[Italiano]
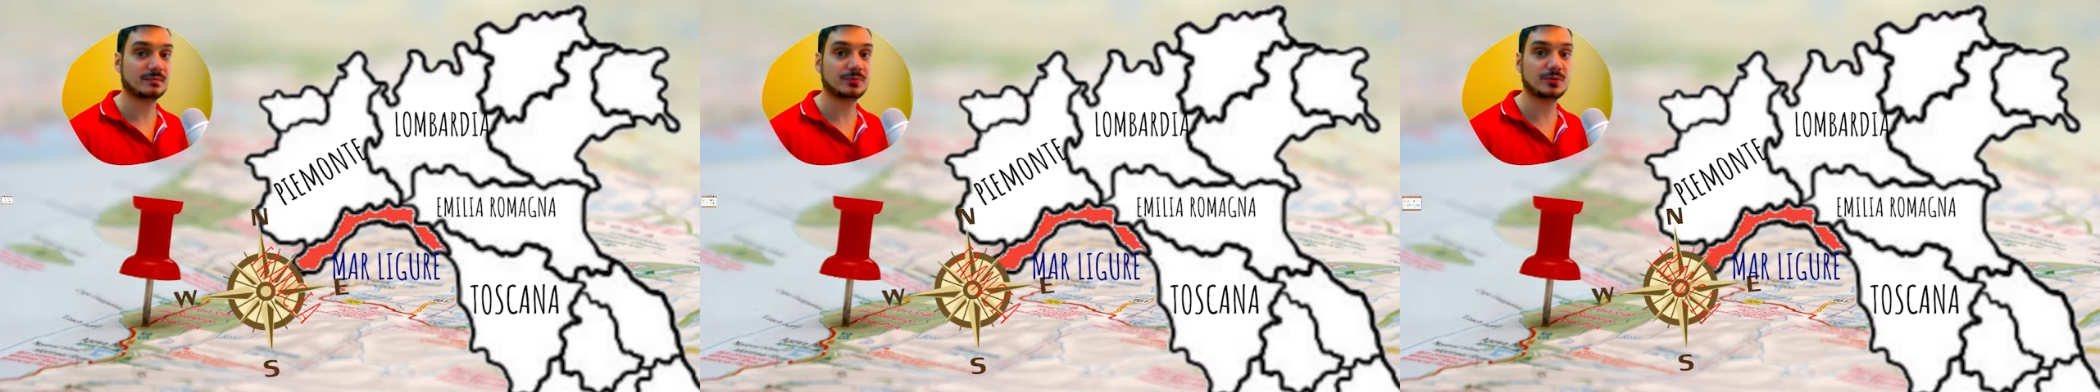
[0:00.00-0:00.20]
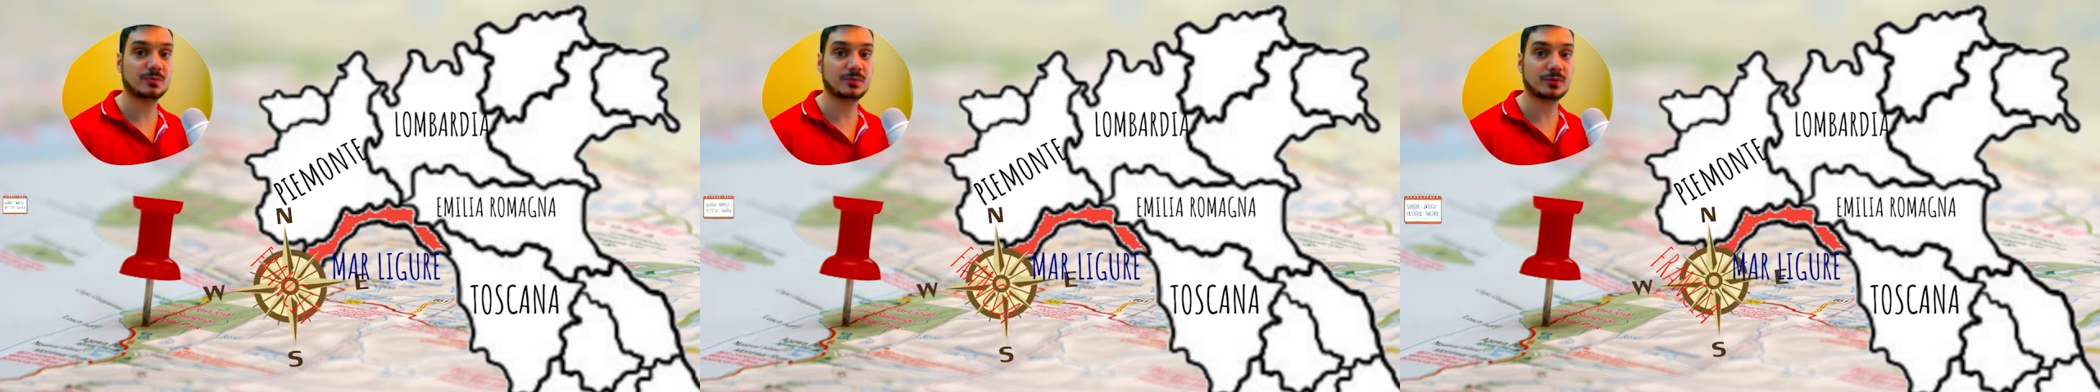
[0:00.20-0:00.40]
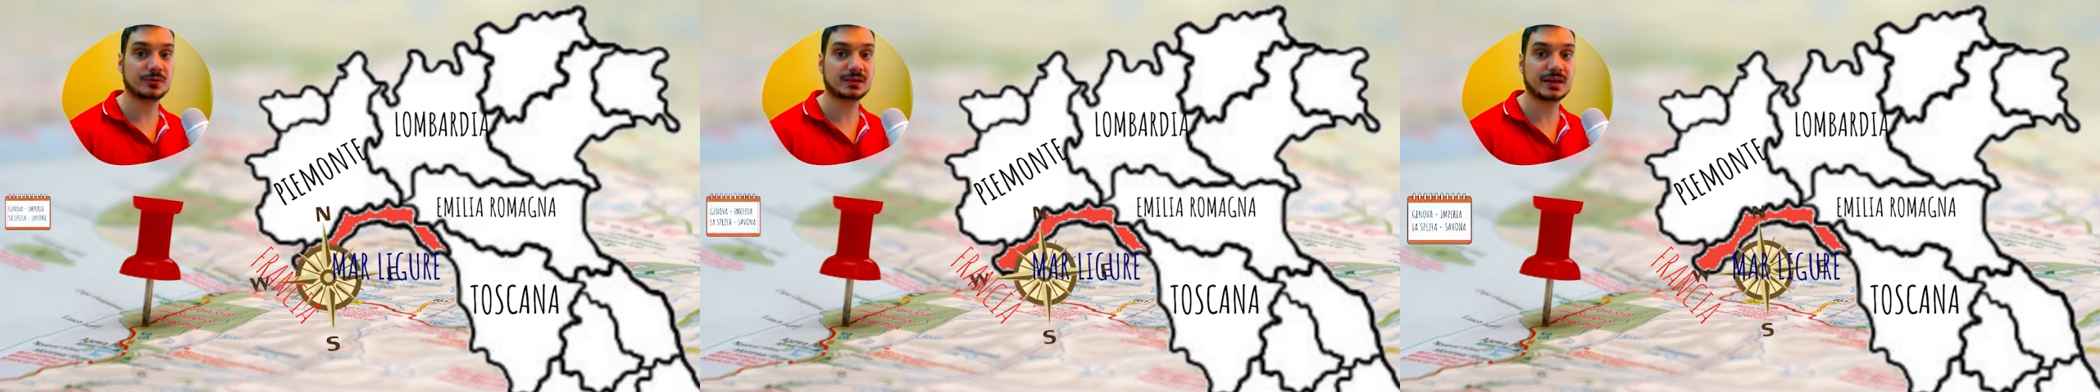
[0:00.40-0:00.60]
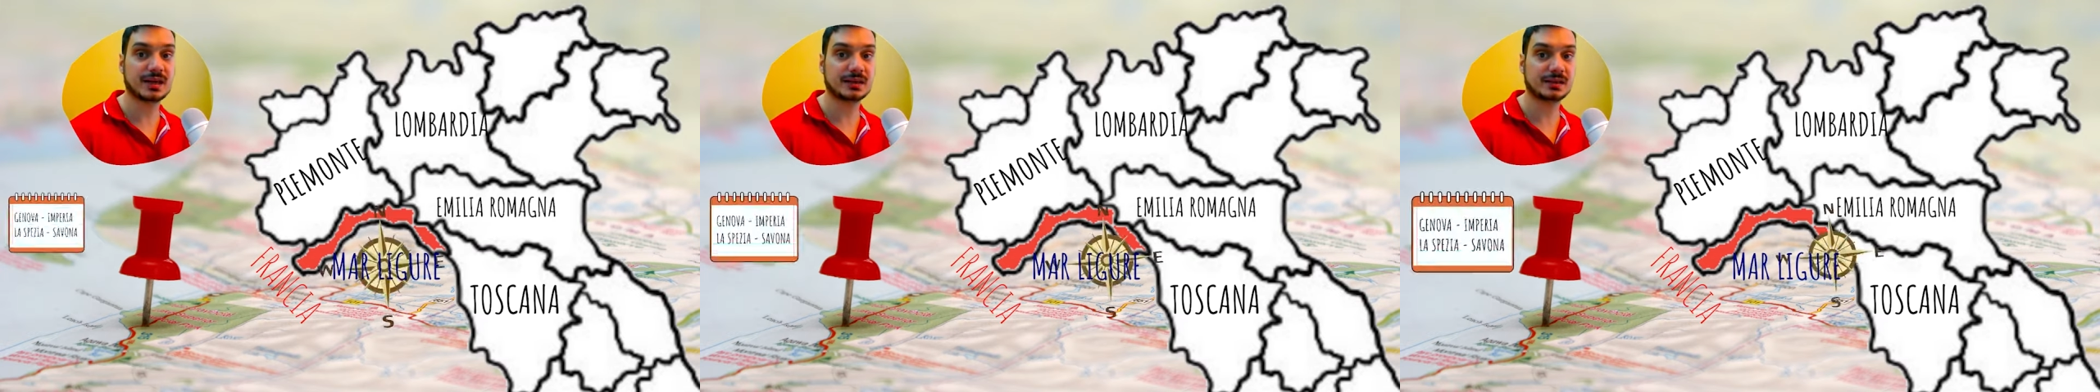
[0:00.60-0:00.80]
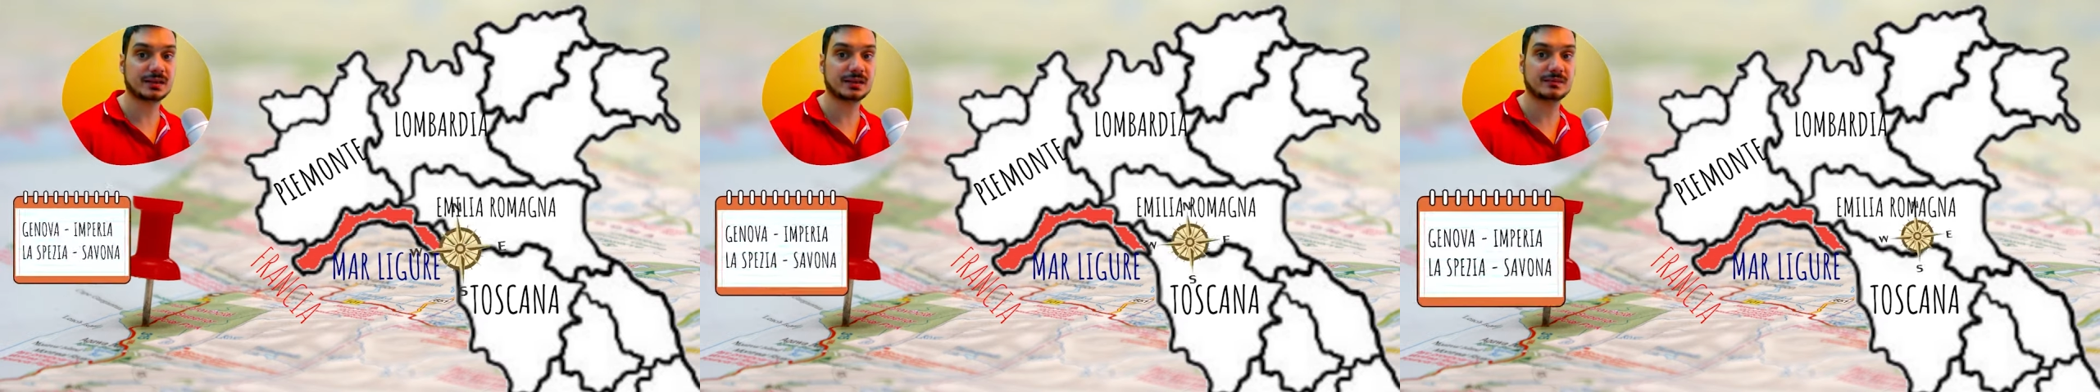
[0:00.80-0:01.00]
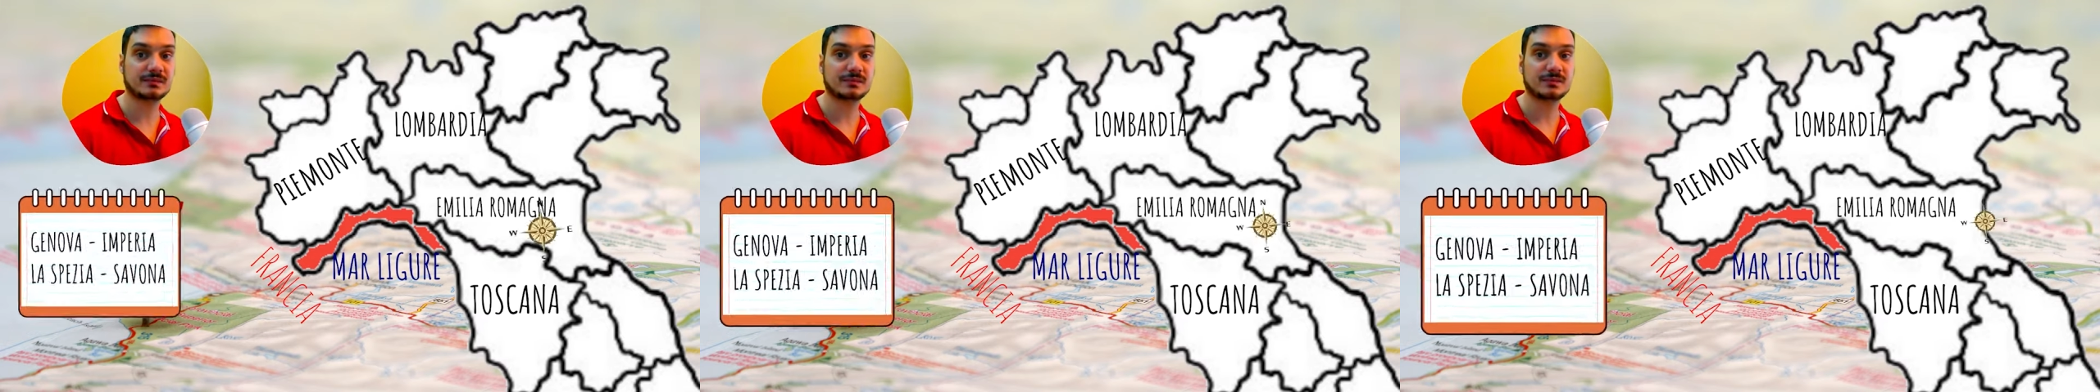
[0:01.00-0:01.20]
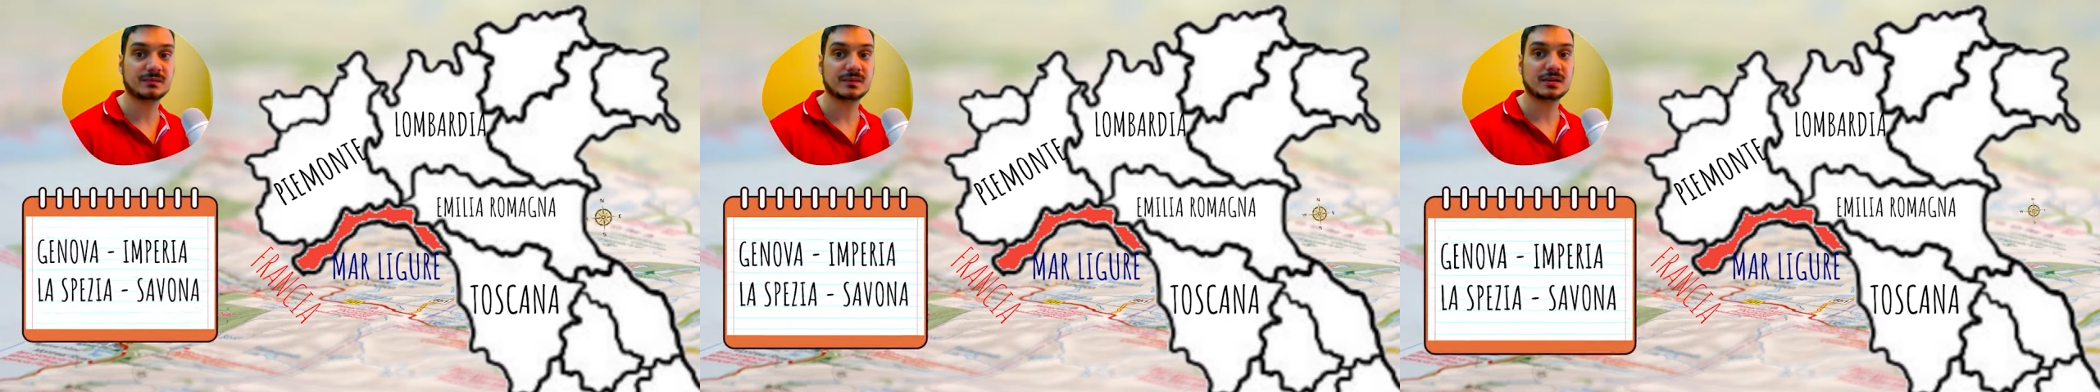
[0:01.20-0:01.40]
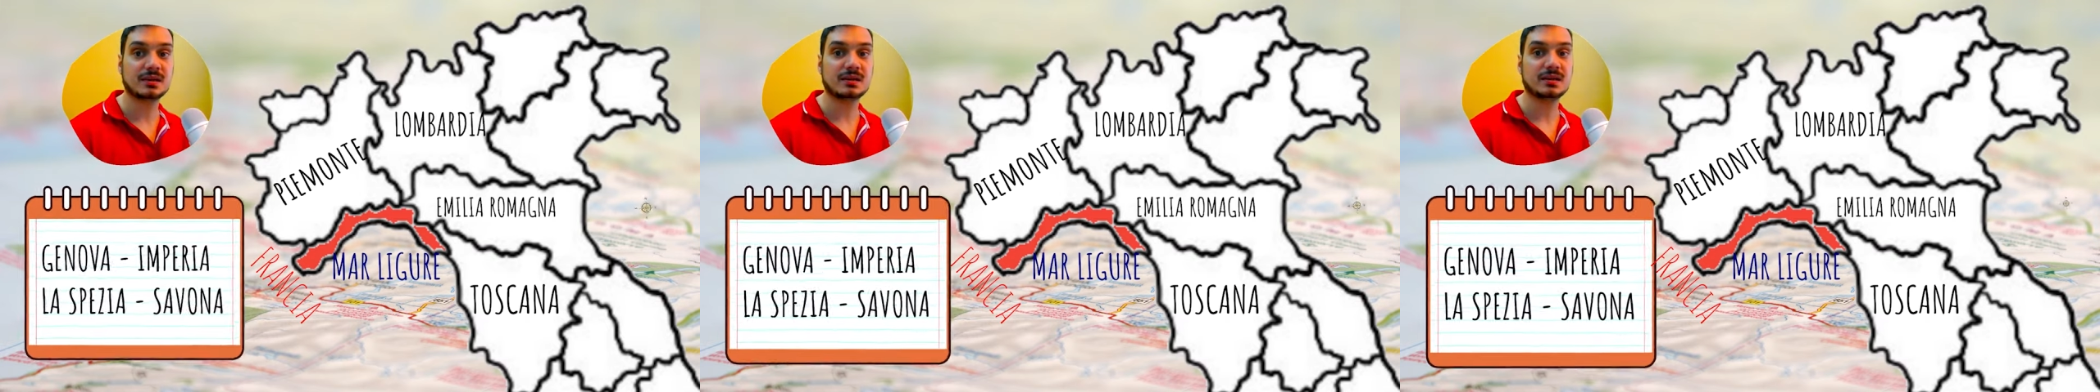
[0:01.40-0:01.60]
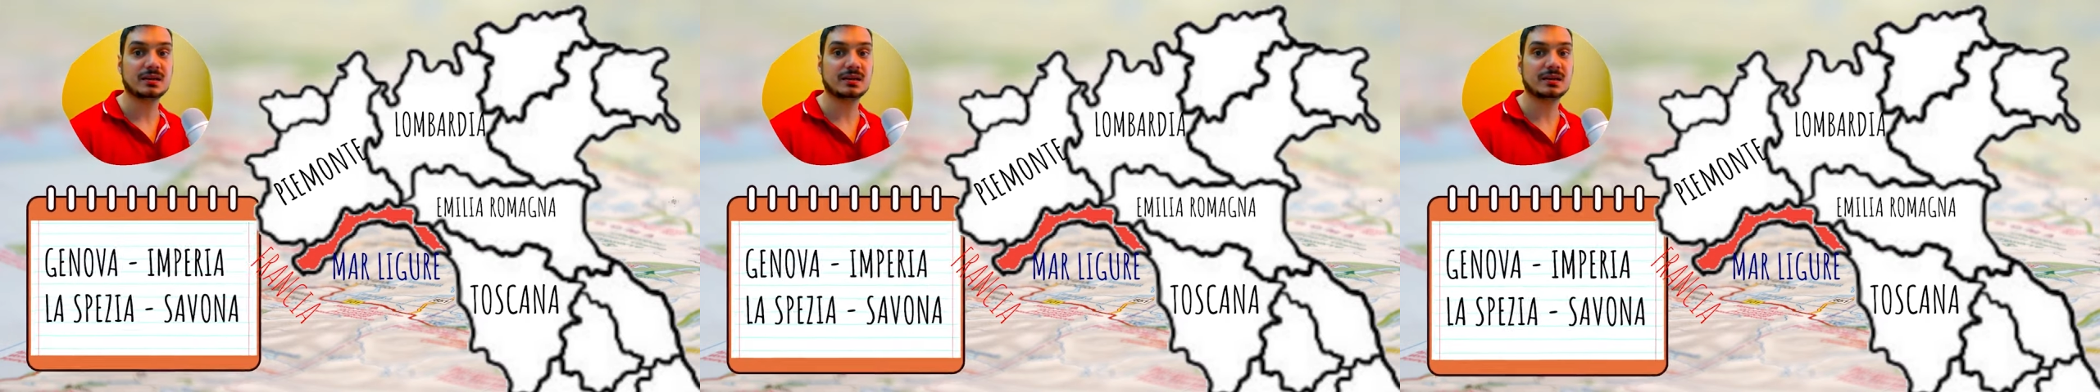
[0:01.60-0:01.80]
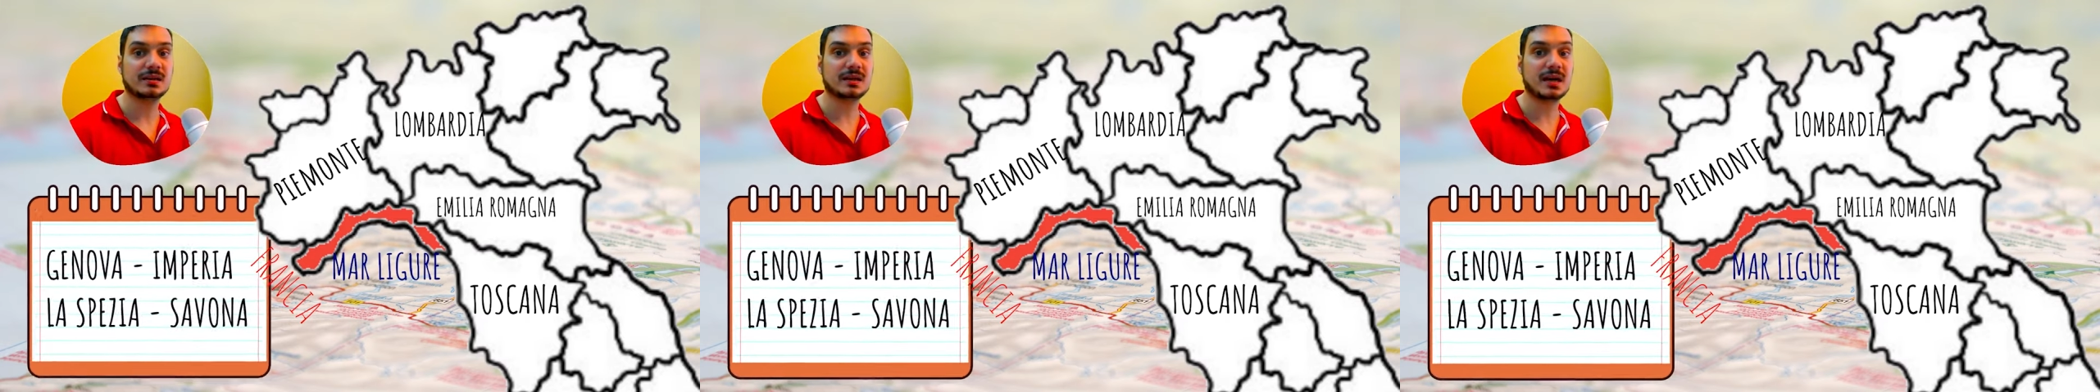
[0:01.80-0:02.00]
importanti.
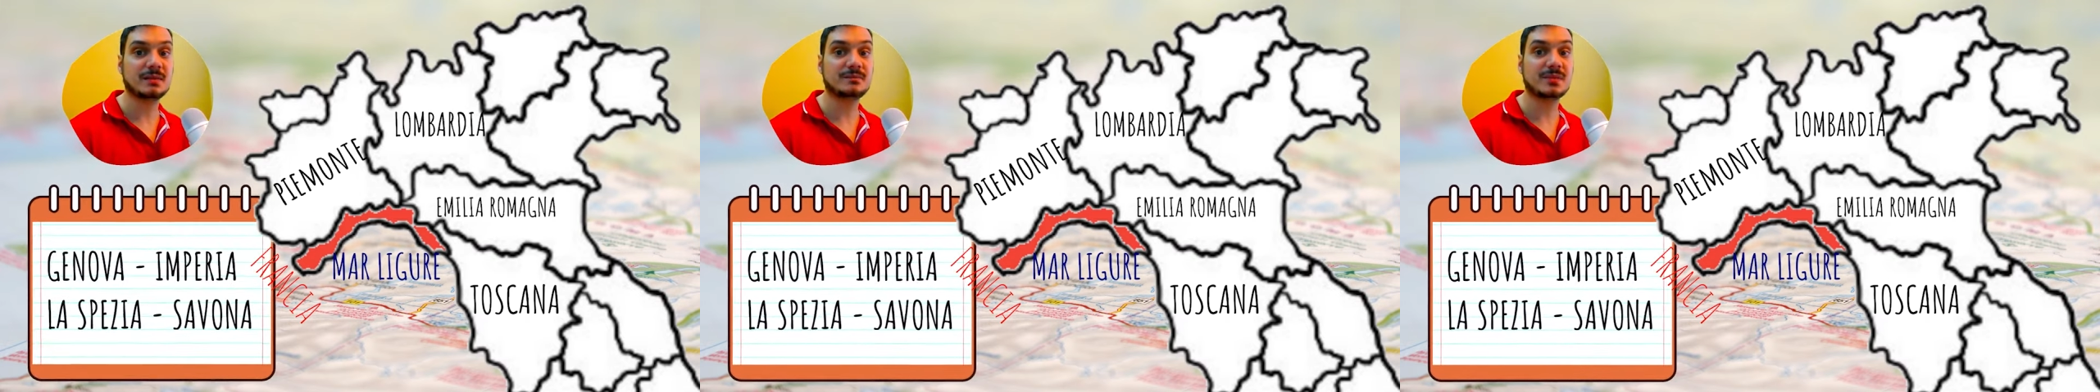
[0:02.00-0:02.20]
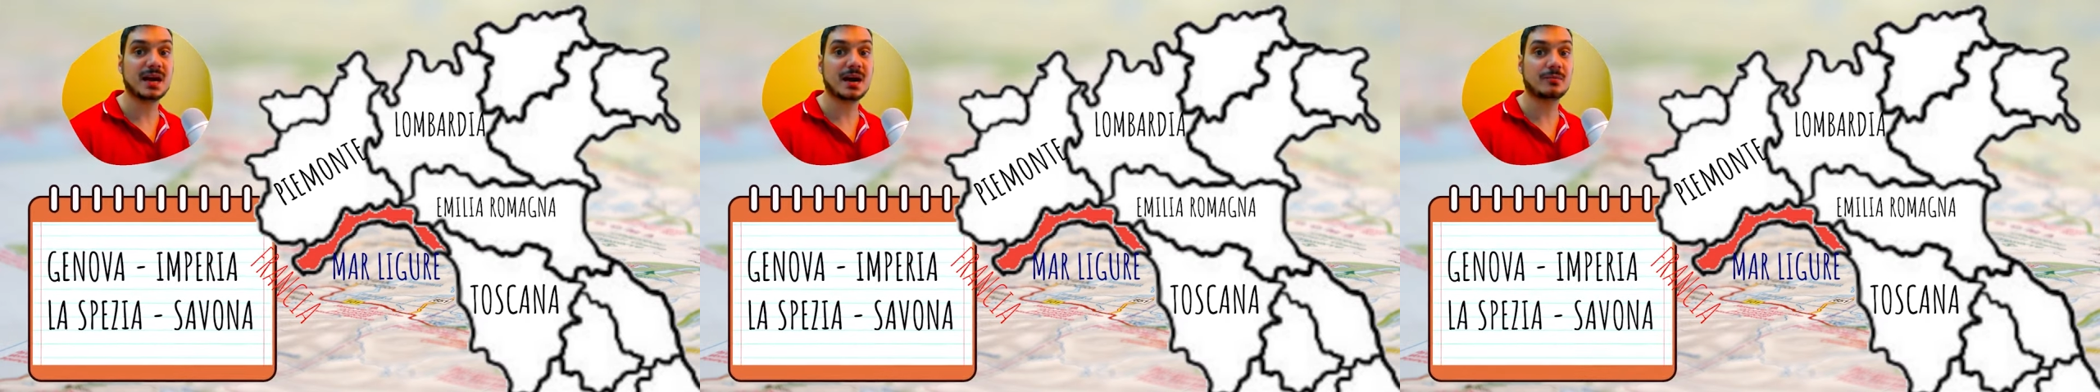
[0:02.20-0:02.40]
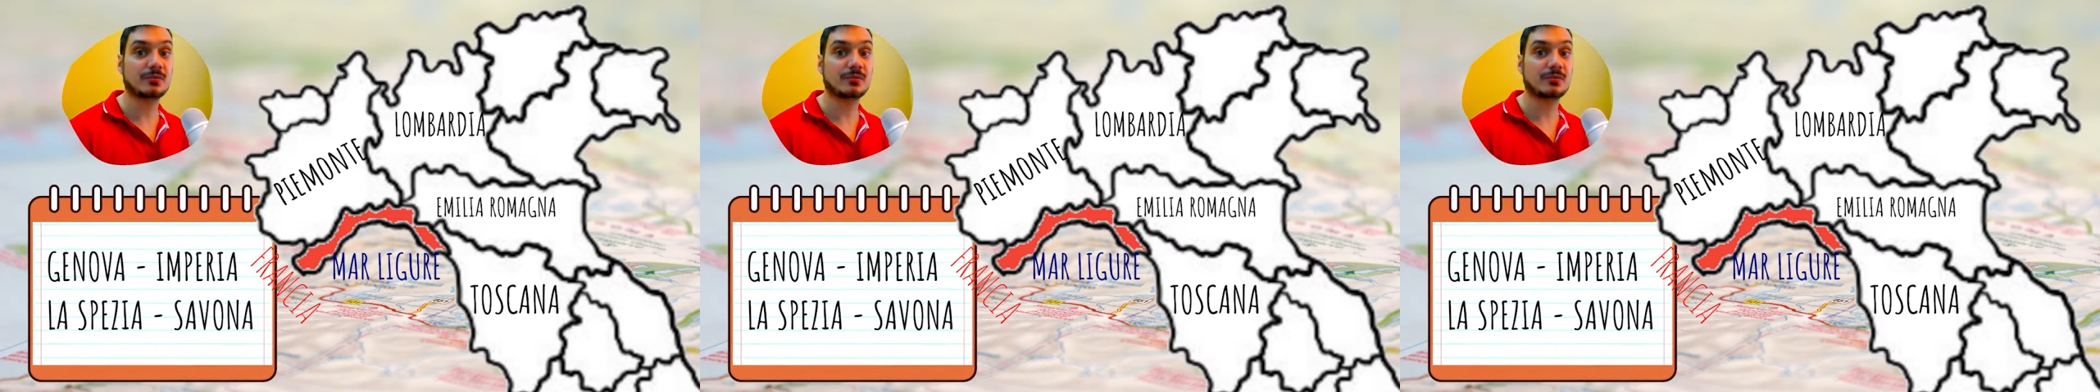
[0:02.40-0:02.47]
Eh, abbiamo i